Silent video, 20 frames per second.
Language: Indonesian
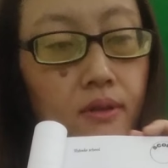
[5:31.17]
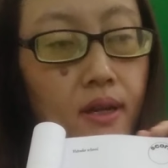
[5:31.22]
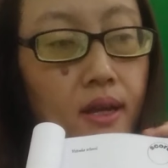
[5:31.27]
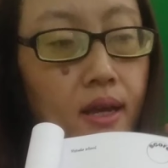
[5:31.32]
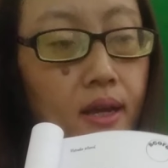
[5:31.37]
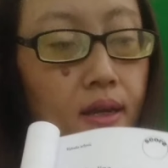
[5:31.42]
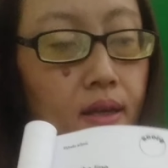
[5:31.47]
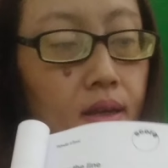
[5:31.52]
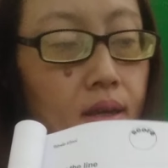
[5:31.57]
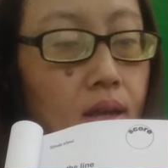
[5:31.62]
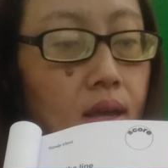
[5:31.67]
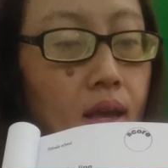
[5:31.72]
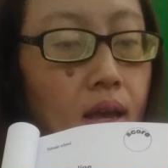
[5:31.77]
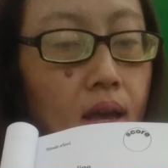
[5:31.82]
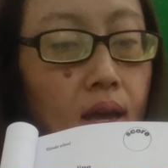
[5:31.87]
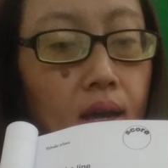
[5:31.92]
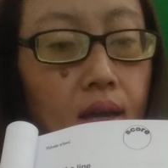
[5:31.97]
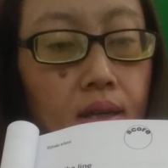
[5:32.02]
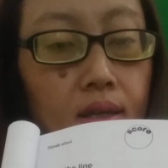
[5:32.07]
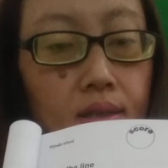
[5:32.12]
Nah,
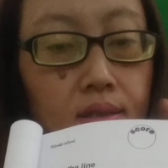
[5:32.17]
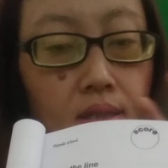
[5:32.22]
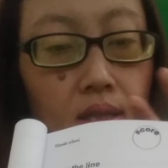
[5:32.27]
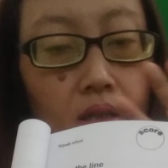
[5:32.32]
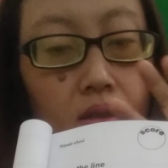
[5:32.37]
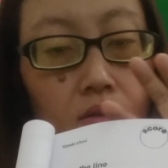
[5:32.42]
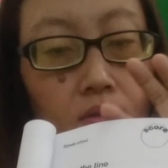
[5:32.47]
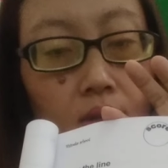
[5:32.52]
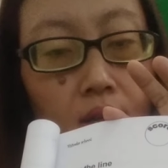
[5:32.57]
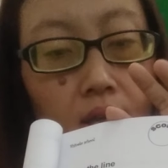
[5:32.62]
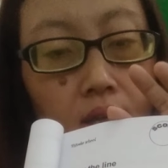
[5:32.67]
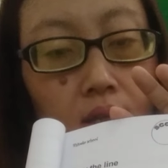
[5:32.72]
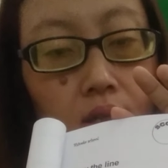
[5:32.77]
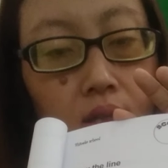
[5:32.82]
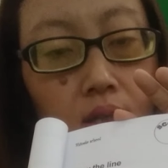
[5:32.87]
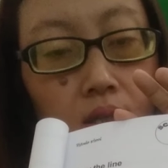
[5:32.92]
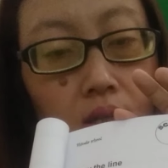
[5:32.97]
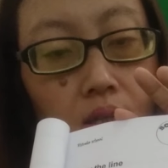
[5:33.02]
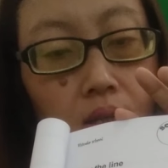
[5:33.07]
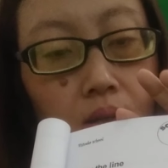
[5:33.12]
ada satu
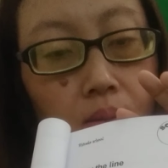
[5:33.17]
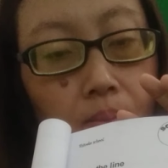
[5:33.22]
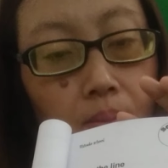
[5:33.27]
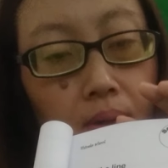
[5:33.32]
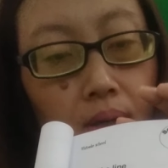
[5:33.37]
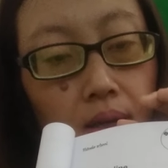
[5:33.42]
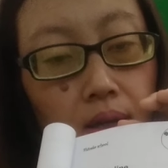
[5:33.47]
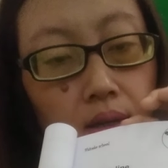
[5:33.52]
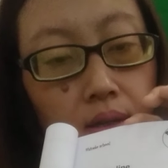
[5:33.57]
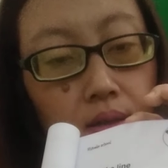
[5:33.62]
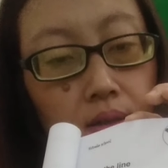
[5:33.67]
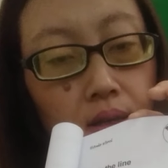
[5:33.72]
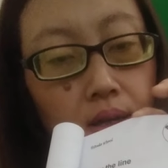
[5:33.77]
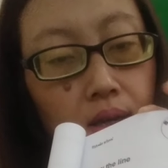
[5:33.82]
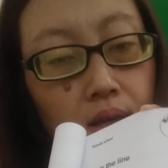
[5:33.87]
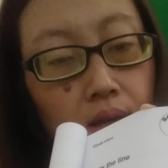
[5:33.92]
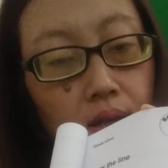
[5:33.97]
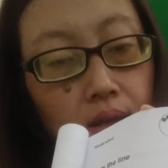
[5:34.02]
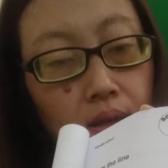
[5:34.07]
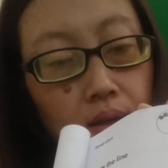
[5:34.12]
lagi
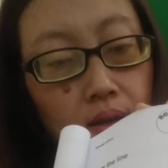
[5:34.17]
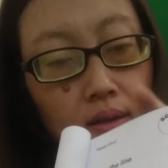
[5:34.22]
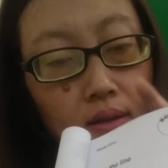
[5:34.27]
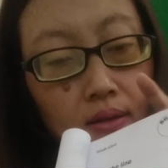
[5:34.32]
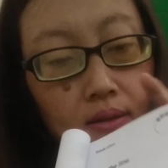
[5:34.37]
PR-nya.